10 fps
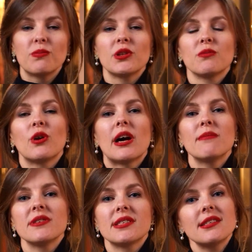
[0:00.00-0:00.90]
поэтому
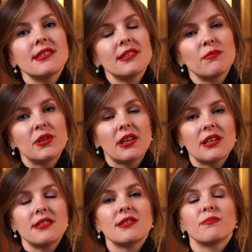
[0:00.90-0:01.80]
обязательно
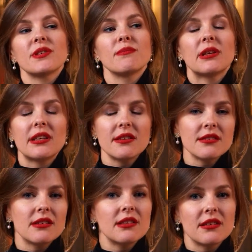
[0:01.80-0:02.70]
переходите,
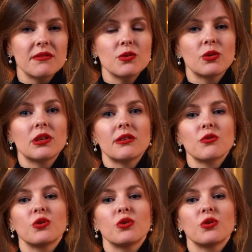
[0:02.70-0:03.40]
посмотрите это видео для того,